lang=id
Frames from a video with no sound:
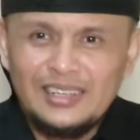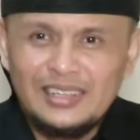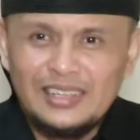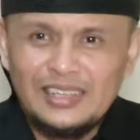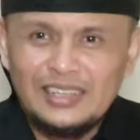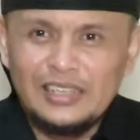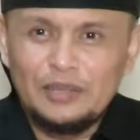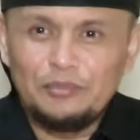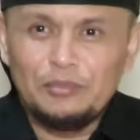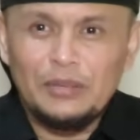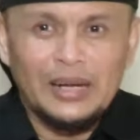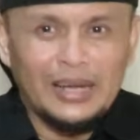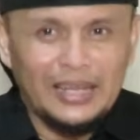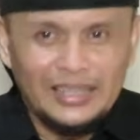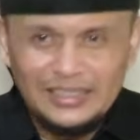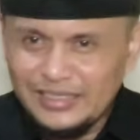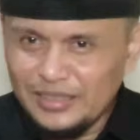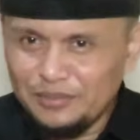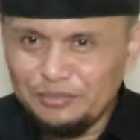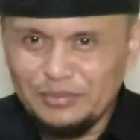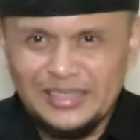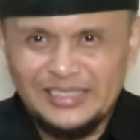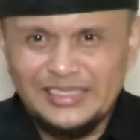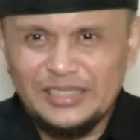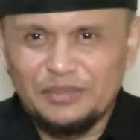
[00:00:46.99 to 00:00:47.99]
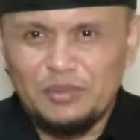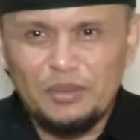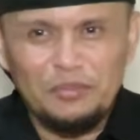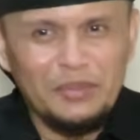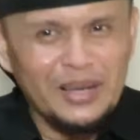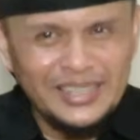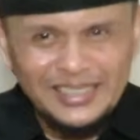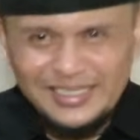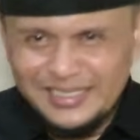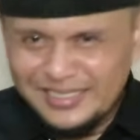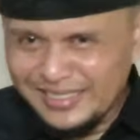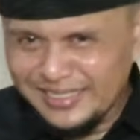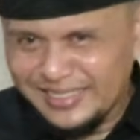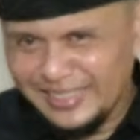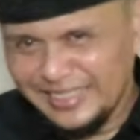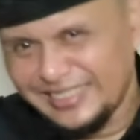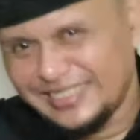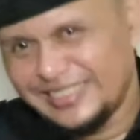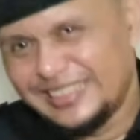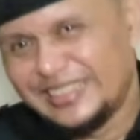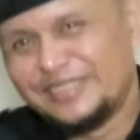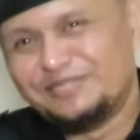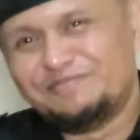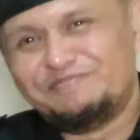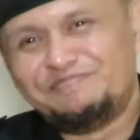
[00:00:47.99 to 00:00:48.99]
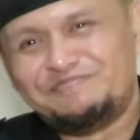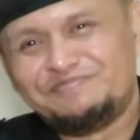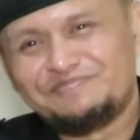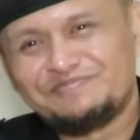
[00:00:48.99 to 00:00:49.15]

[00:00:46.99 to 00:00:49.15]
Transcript: Karena mengancam nasabah makin stres dia.